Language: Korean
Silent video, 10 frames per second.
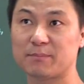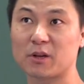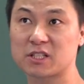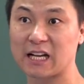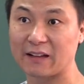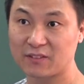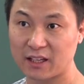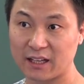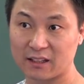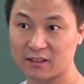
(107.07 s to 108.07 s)
며칠 안
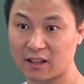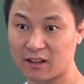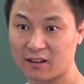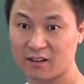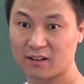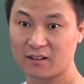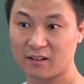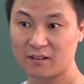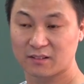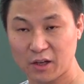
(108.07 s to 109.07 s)
된 애한테
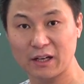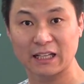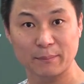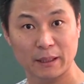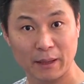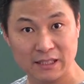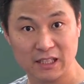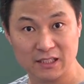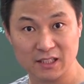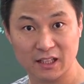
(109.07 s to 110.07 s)
태어나기만 하면 한
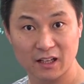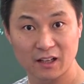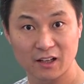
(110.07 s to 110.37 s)
살이잖아.